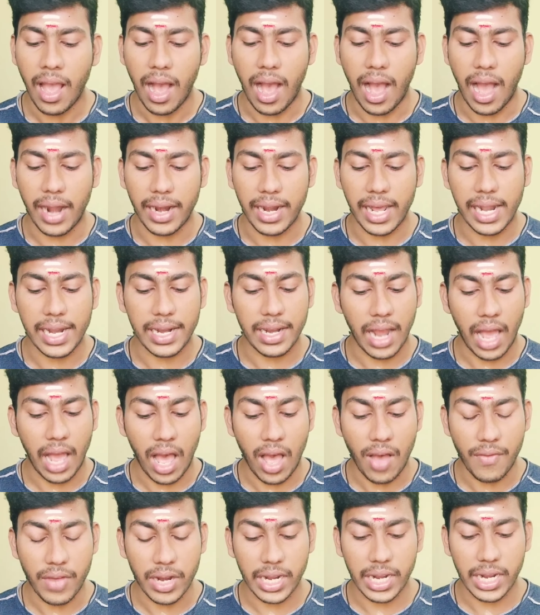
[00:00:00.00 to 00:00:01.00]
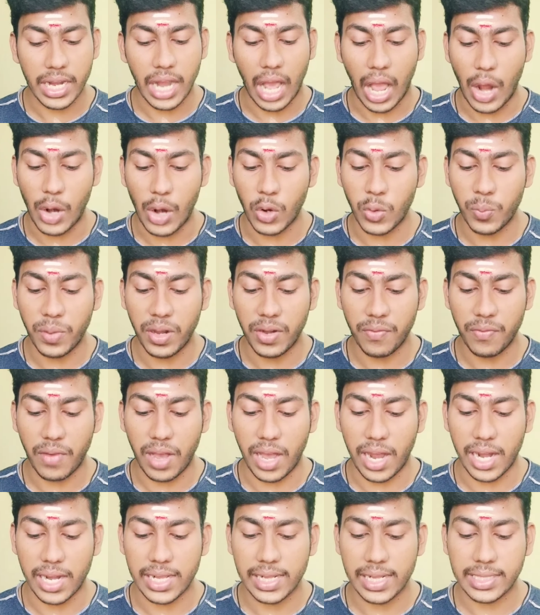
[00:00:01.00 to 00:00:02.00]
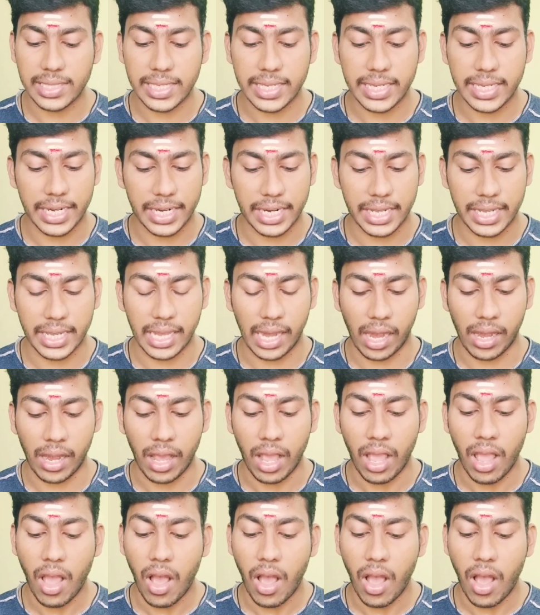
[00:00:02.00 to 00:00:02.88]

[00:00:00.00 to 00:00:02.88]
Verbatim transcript: ஆனால் ராவணன் அனுமன் வாலில் தீயிடுகிறான்